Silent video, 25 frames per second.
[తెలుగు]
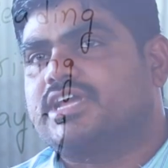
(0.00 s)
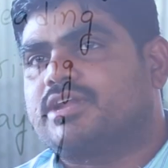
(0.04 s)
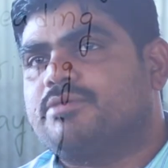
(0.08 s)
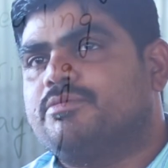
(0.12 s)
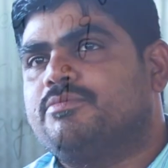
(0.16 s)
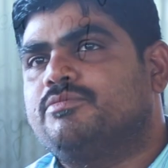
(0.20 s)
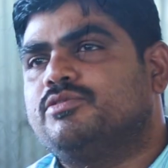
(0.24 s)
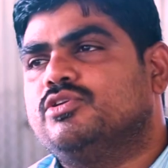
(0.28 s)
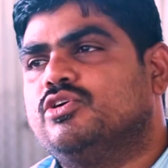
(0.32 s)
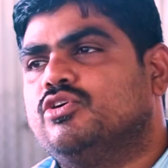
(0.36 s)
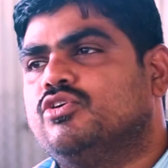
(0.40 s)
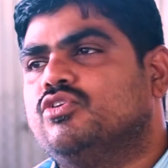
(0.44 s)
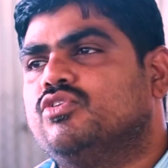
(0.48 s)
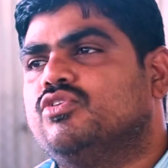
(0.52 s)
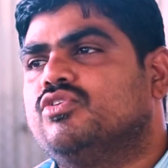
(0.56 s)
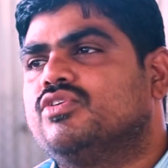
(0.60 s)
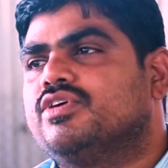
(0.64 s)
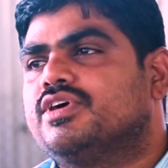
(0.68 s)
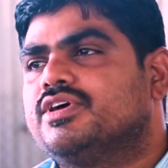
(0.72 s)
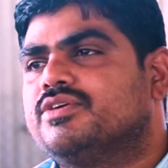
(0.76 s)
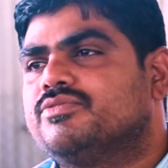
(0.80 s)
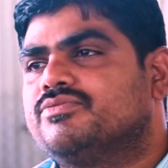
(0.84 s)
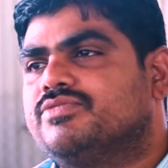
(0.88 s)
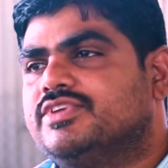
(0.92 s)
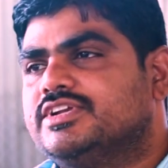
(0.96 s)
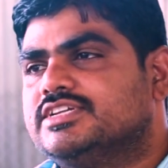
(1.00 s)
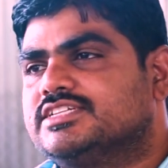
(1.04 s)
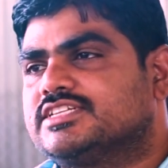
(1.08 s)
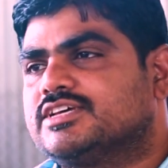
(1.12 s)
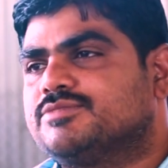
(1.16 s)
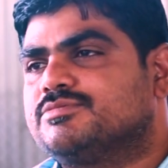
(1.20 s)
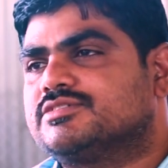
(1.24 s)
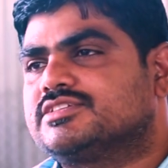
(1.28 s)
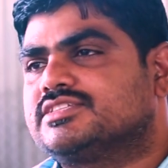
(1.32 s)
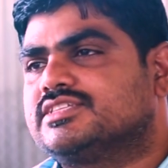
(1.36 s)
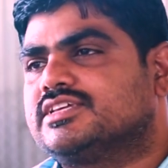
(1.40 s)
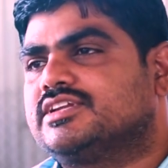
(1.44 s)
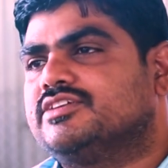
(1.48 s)
ఈ క్రమంలో ఫిన్
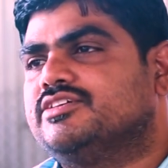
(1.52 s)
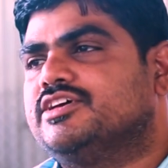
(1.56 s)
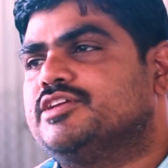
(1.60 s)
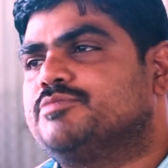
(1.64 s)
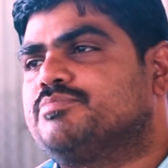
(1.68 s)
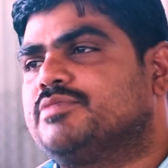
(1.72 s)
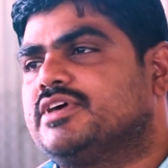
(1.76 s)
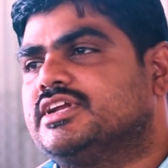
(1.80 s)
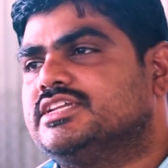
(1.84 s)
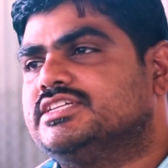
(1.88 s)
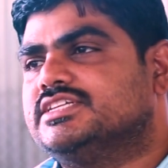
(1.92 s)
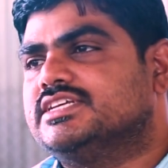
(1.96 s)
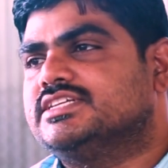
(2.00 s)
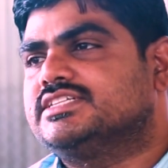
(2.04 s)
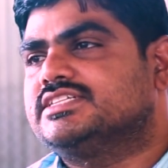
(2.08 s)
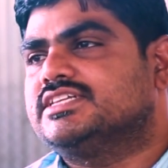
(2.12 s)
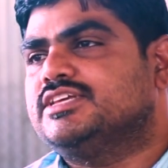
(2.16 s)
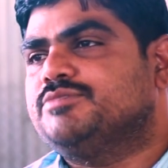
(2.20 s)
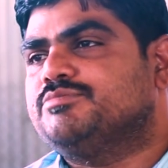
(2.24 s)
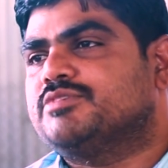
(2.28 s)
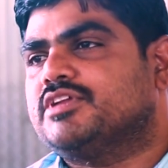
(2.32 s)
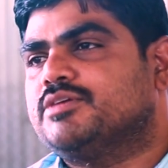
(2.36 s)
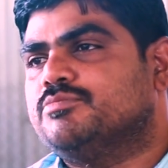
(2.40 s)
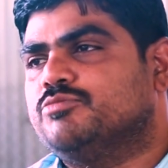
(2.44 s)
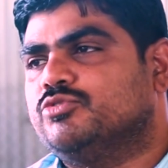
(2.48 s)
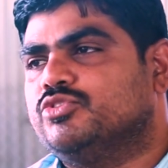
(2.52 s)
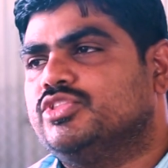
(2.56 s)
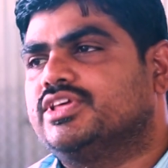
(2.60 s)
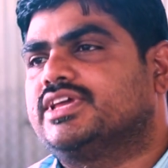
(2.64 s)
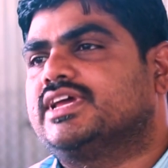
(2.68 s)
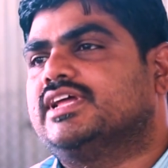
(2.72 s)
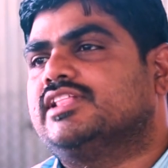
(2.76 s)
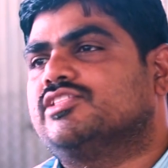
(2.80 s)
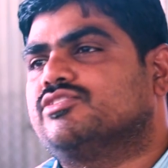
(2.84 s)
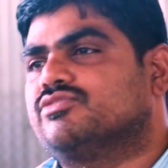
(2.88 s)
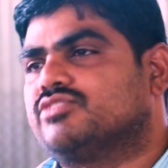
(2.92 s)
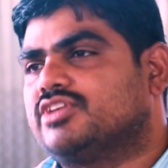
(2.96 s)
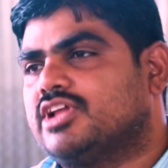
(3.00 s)
సంస్థను ఏర్పాటు చేసి మనం
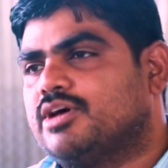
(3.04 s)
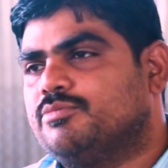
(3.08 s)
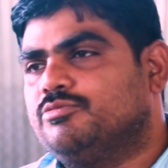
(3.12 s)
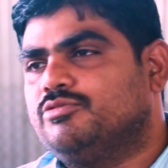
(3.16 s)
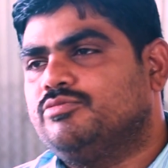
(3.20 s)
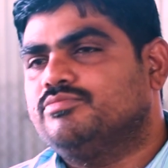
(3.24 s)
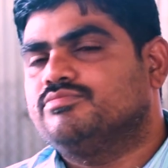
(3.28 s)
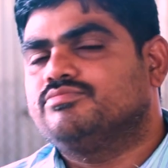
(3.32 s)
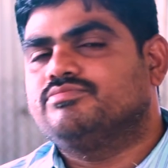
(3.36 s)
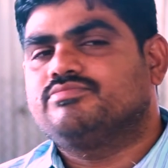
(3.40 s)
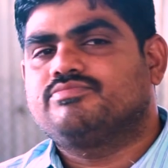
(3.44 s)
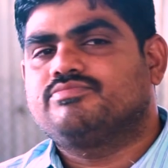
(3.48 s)
ముందుకెళ్తున్నాము